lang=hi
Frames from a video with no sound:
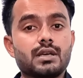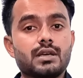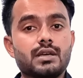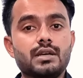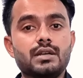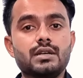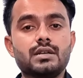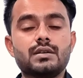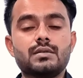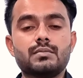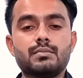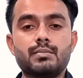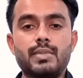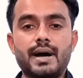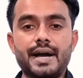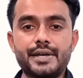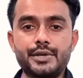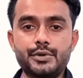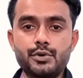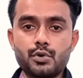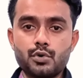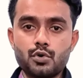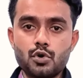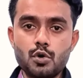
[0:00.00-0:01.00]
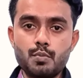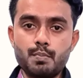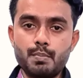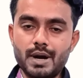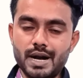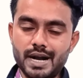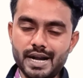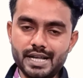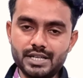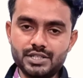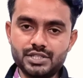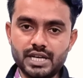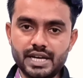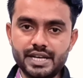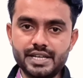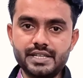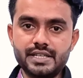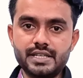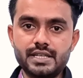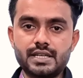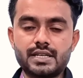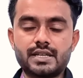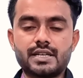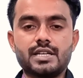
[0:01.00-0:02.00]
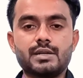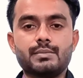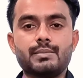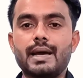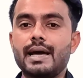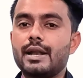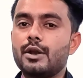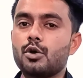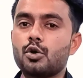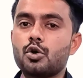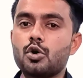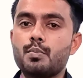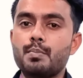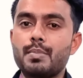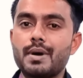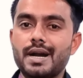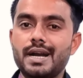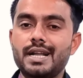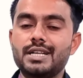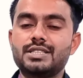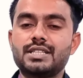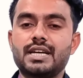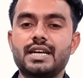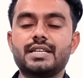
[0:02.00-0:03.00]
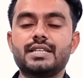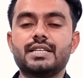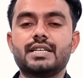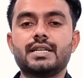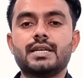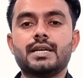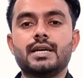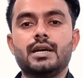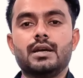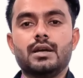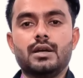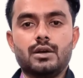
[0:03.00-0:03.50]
किन भाइयों को पढ़ने चाहिए किन बहनों को पढ़ने चाहिए